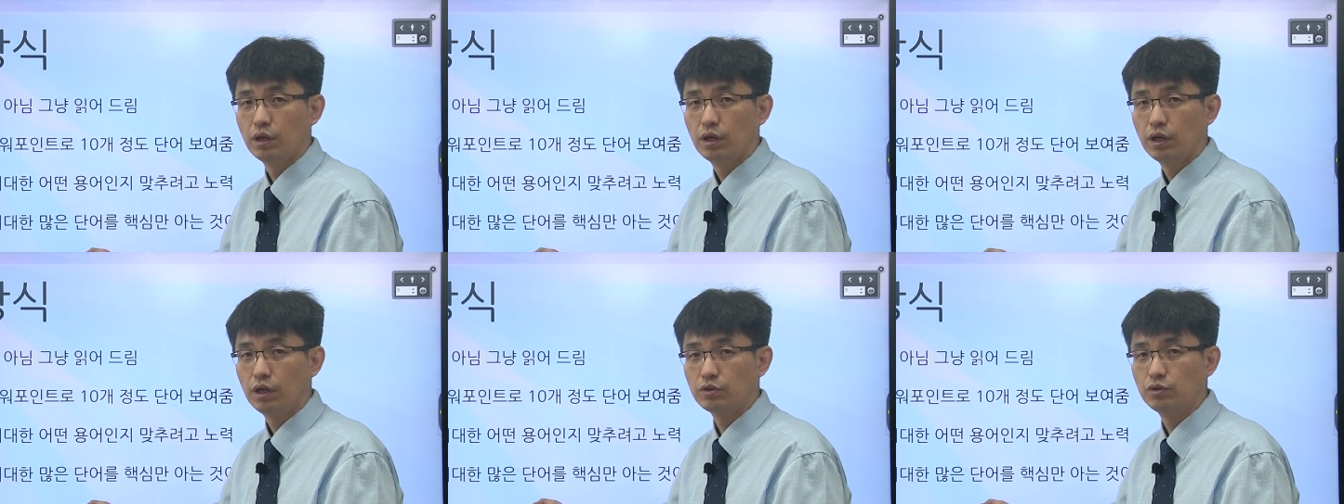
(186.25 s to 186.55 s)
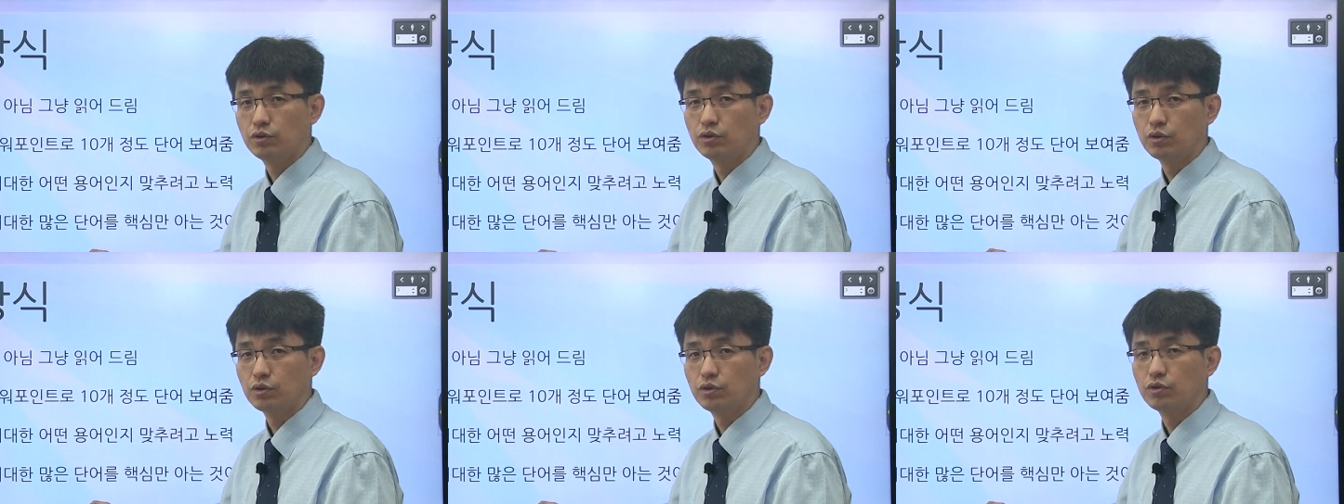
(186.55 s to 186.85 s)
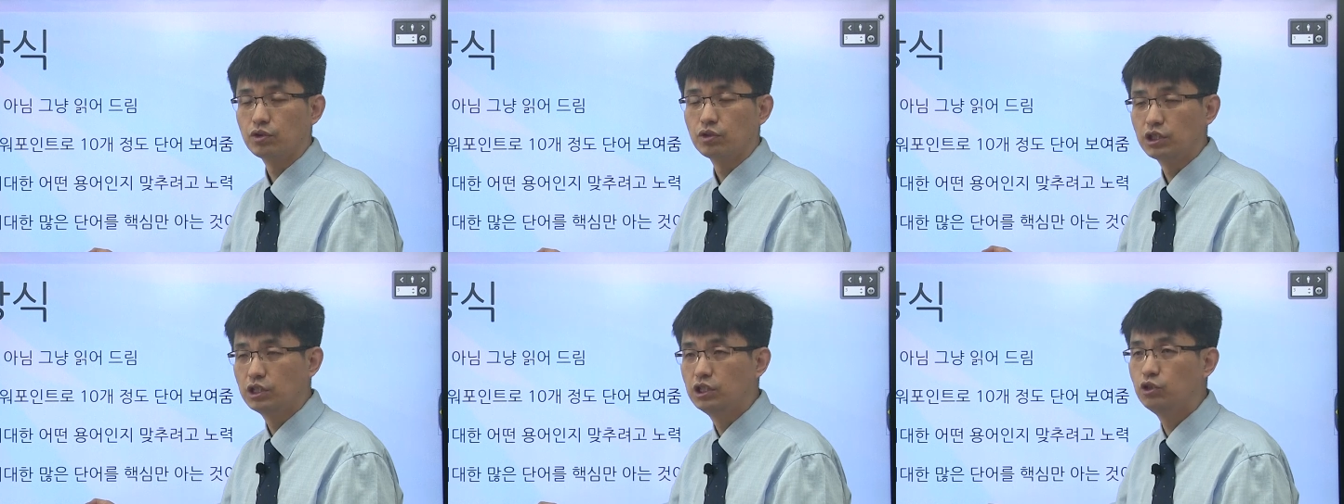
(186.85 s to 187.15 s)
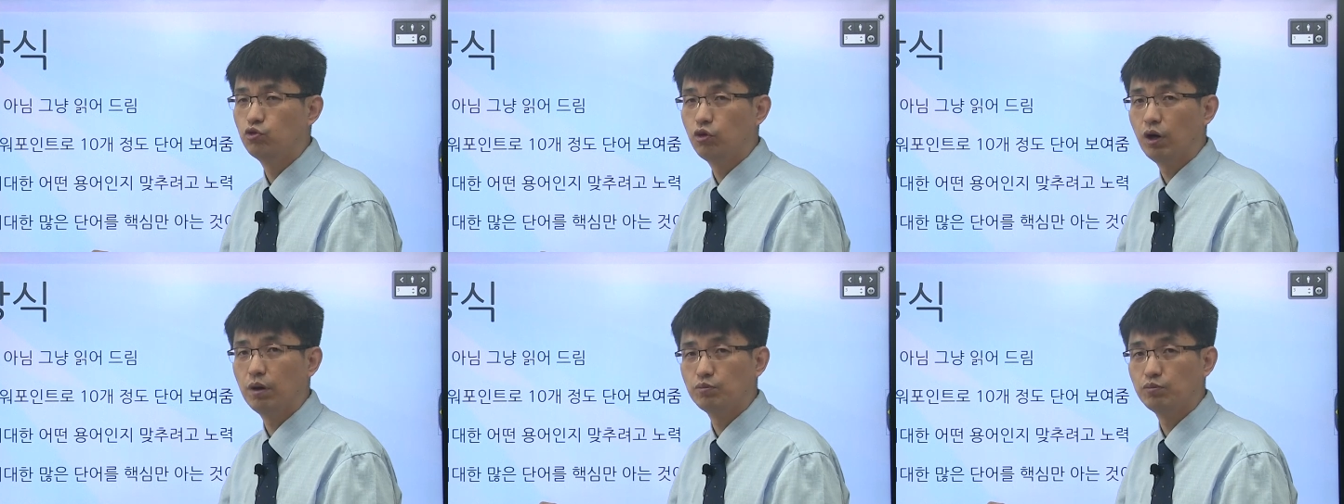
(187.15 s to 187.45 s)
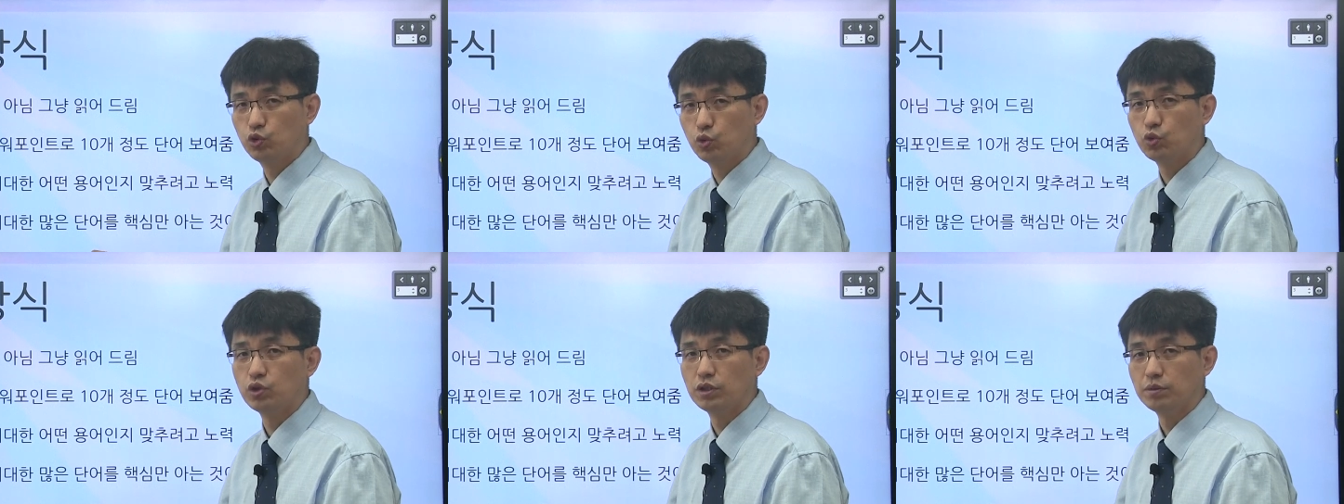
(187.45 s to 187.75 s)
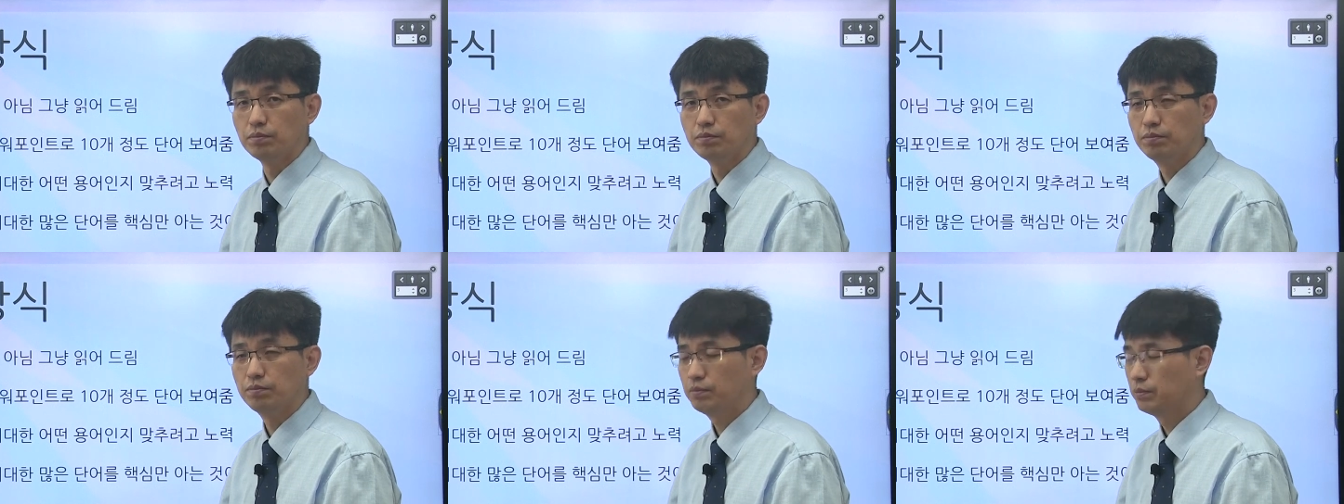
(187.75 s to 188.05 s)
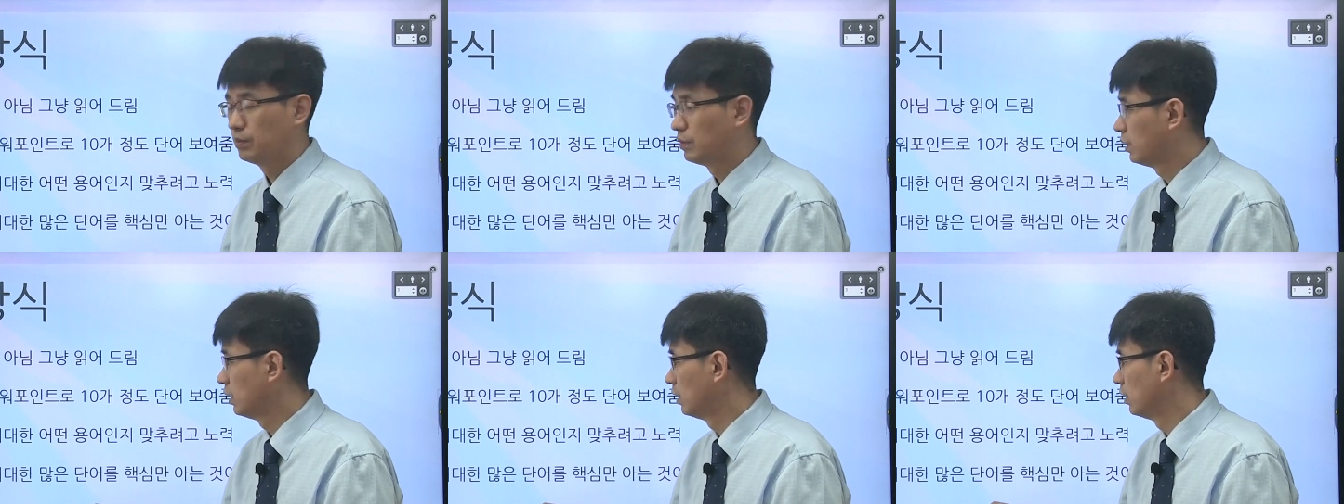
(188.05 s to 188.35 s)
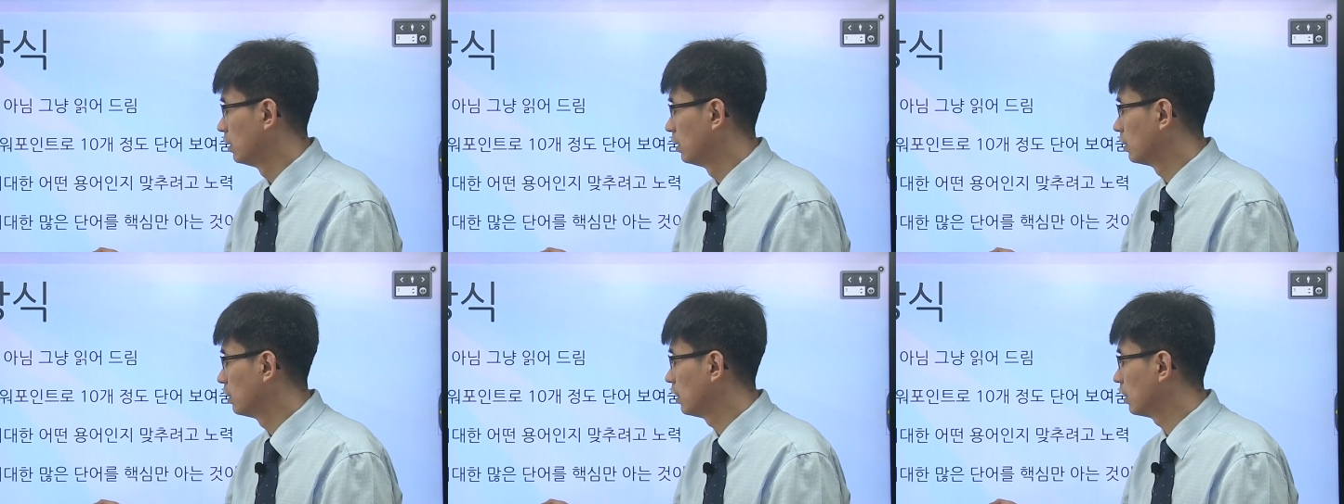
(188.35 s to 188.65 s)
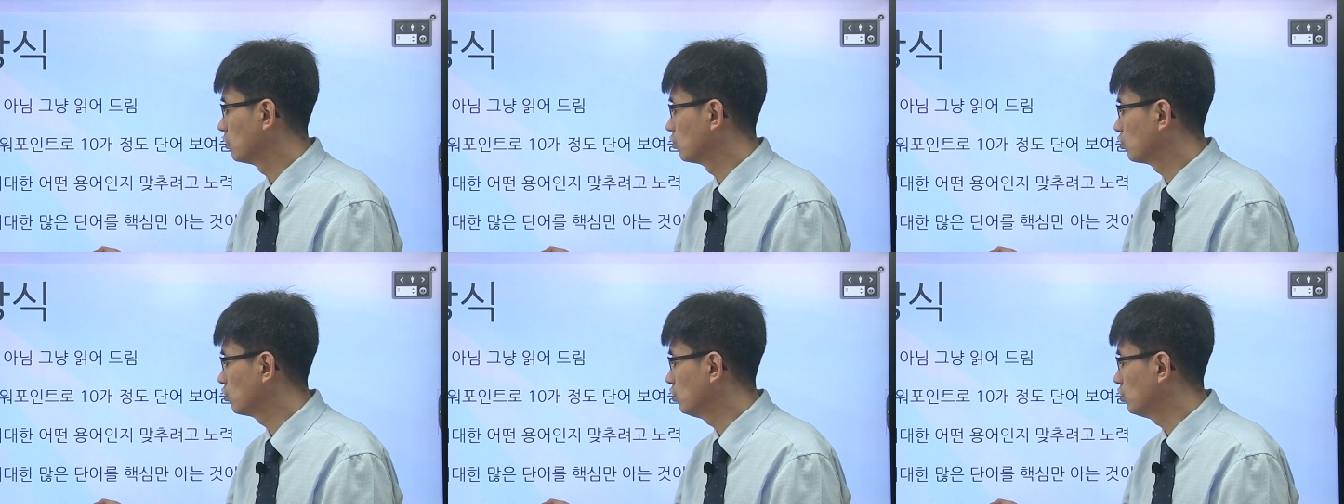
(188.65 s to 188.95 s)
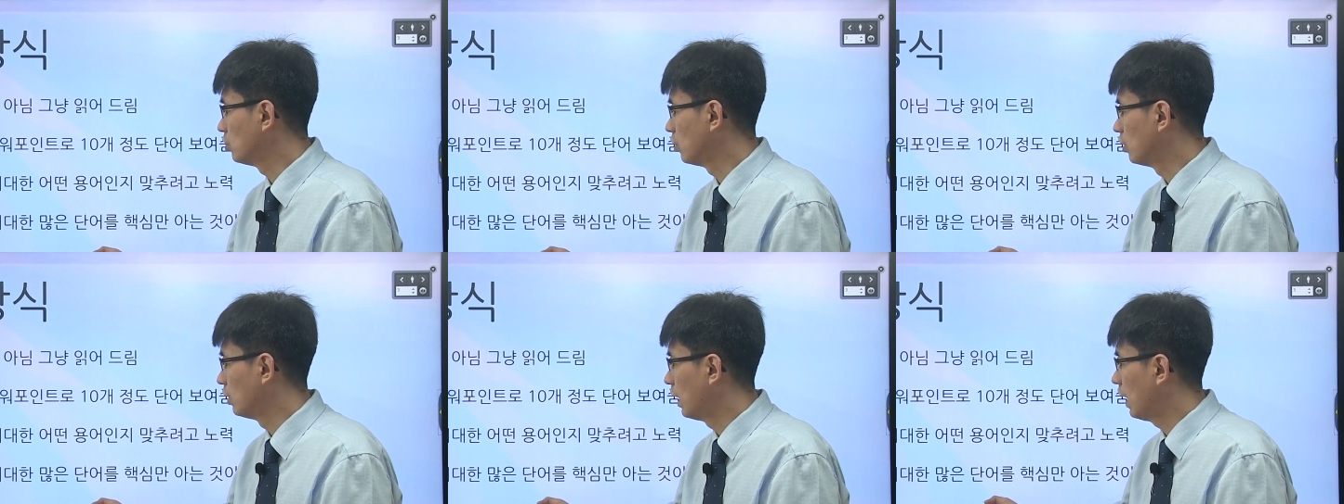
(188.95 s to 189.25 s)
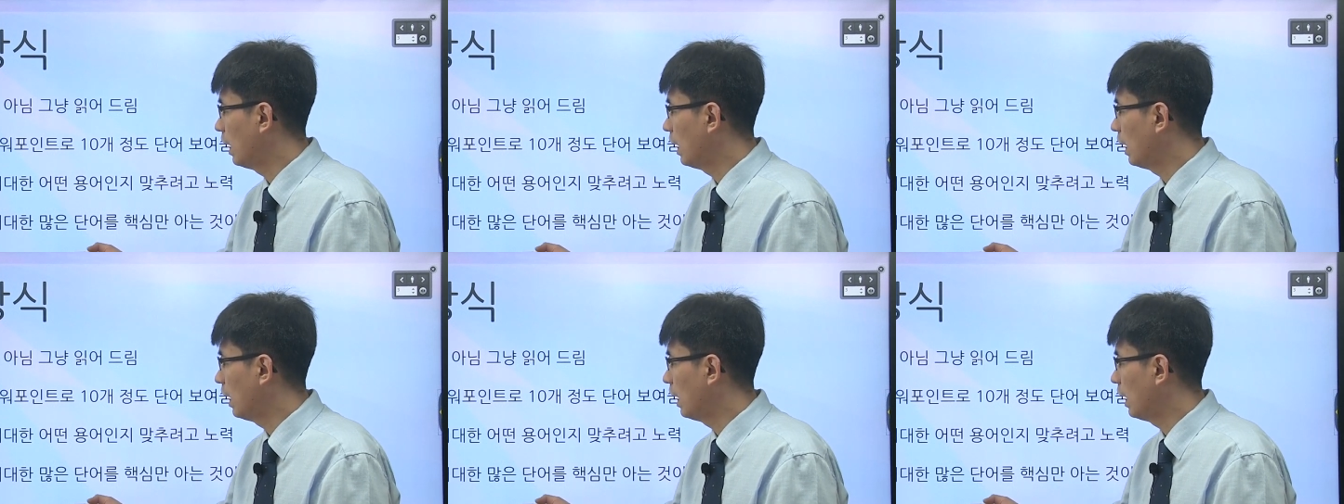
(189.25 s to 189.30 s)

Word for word: 아셨죠? 그래서 지루함 조심. 그래가지고